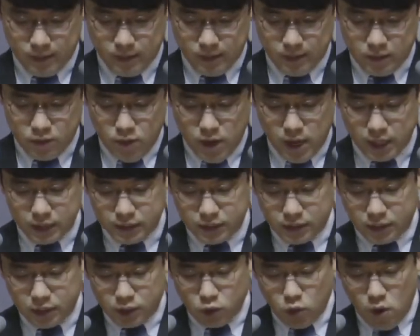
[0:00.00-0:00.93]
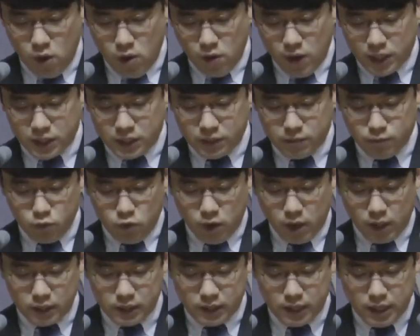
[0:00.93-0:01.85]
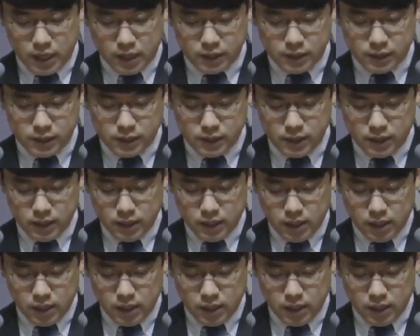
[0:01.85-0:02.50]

그와 같이 기도와 관심과 사랑을